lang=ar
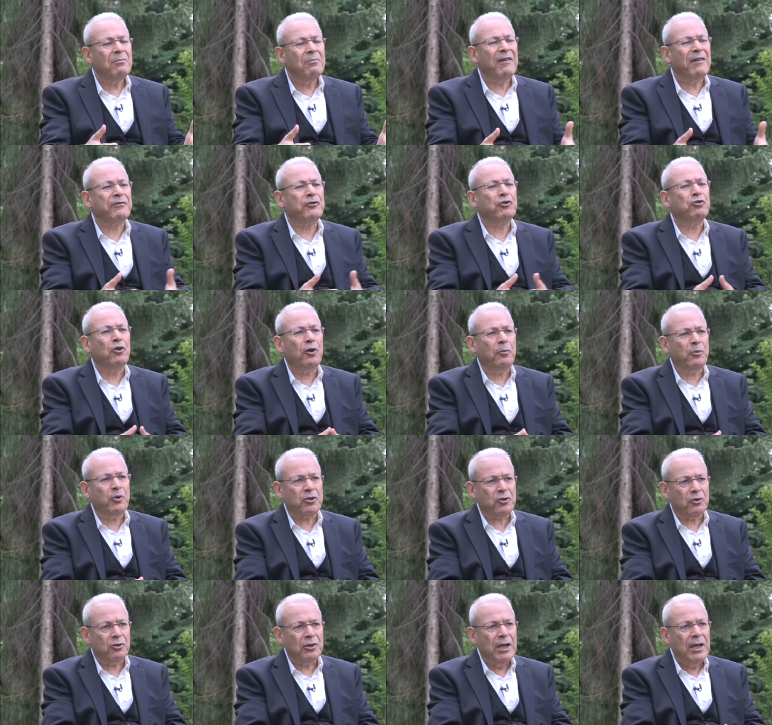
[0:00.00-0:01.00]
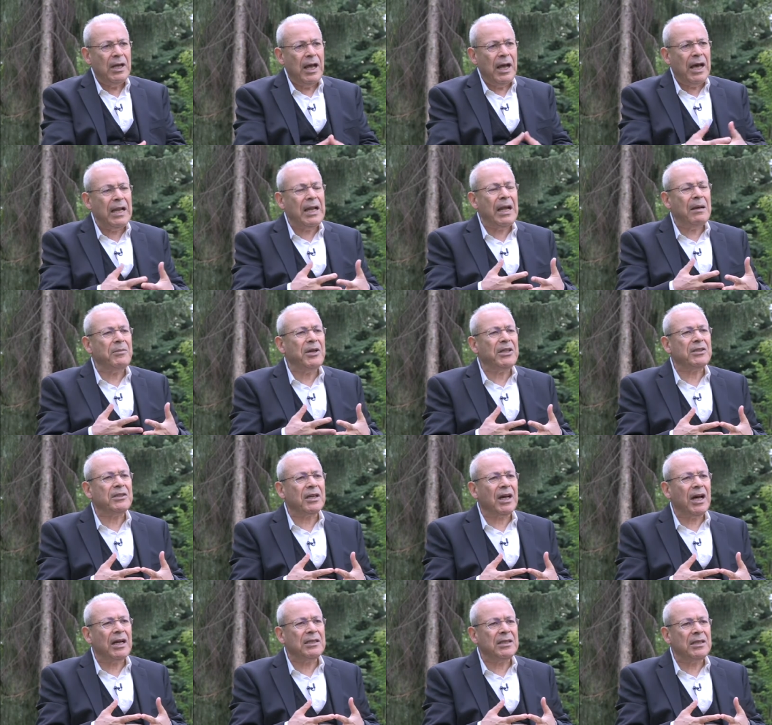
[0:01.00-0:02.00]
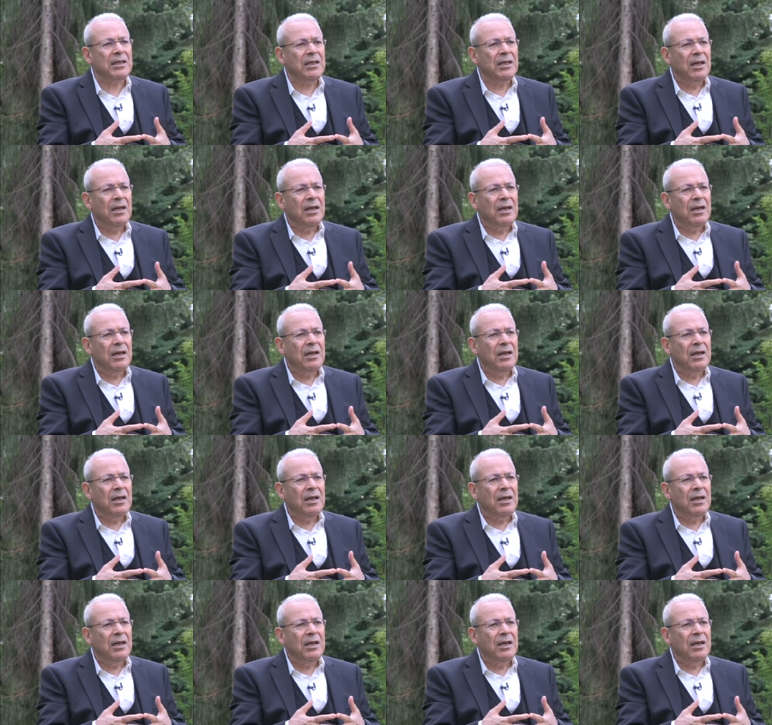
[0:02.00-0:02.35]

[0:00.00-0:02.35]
مفتوح باصول انا باعتقادي